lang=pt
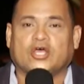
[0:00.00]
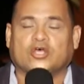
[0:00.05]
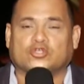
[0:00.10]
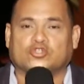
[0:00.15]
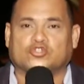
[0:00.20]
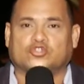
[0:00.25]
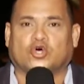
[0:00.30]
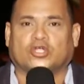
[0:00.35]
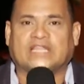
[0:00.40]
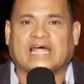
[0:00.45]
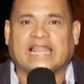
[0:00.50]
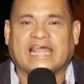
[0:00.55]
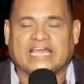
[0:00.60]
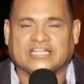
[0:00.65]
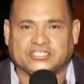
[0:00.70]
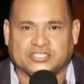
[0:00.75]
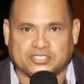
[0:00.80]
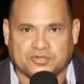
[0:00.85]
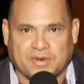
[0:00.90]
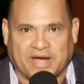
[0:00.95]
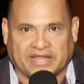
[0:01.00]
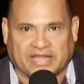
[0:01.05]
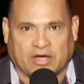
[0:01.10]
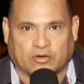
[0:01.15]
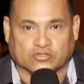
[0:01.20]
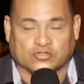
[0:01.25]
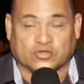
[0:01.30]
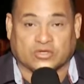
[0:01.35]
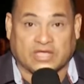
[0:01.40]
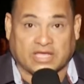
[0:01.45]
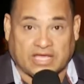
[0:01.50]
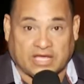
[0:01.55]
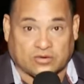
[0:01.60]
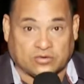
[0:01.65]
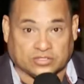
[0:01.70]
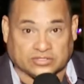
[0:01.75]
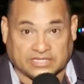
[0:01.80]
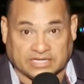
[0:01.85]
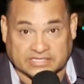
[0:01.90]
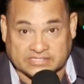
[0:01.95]
Zona Leste de Manaus. O que, que
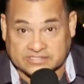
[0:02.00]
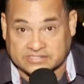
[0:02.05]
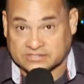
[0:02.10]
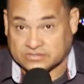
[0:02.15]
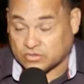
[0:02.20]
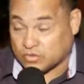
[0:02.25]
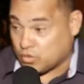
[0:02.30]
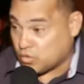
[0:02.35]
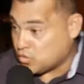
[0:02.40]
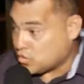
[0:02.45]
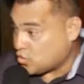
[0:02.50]
acontece? Um